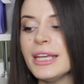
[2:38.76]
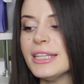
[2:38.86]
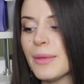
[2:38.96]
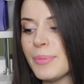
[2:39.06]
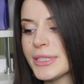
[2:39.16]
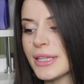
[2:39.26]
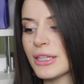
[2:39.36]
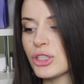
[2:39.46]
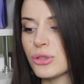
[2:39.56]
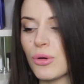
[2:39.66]
И
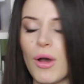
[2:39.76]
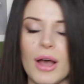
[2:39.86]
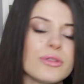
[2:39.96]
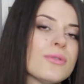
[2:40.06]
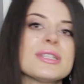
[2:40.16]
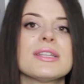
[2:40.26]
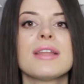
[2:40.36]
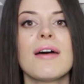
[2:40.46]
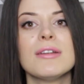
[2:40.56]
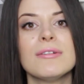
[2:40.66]
написано, что оно
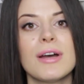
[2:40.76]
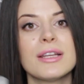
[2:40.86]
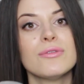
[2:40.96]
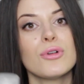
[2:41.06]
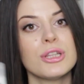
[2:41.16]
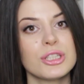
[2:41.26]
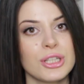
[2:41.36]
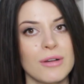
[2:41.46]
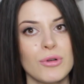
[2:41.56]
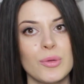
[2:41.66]
восстанавливает
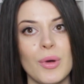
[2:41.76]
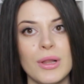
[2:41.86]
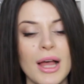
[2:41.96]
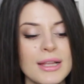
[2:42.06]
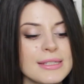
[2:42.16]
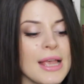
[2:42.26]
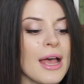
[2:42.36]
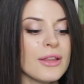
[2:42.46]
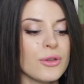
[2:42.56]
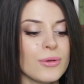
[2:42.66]
водно-жировой баланс,
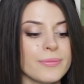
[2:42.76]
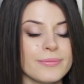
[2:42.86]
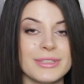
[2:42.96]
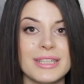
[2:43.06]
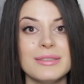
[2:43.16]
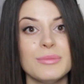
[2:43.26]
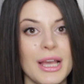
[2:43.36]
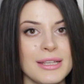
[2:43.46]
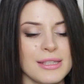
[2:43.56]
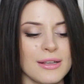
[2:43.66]
но с этим
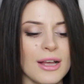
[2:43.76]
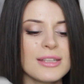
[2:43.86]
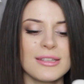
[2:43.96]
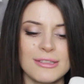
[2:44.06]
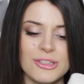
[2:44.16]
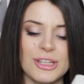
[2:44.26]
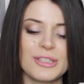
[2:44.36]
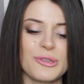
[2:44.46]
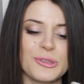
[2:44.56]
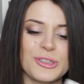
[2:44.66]
я не согласна,
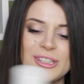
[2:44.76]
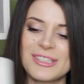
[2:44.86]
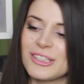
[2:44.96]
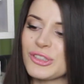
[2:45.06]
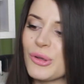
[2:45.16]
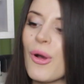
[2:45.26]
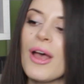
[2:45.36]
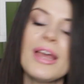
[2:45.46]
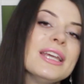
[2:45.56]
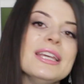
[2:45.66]
сейчас тоже расскажу.
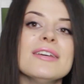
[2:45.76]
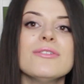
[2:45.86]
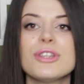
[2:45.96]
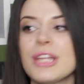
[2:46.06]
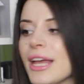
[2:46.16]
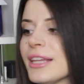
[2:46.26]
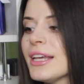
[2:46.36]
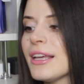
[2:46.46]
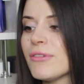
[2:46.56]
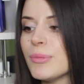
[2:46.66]
И вот
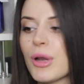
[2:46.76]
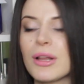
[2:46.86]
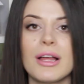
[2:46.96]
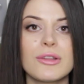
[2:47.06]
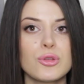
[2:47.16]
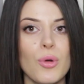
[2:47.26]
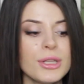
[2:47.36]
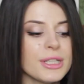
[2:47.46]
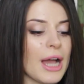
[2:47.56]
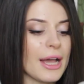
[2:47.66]
это я выбрала
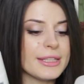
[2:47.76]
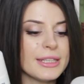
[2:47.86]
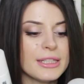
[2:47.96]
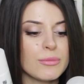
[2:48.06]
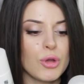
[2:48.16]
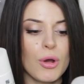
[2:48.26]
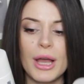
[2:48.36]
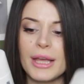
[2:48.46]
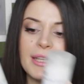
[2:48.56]
тоник, они немного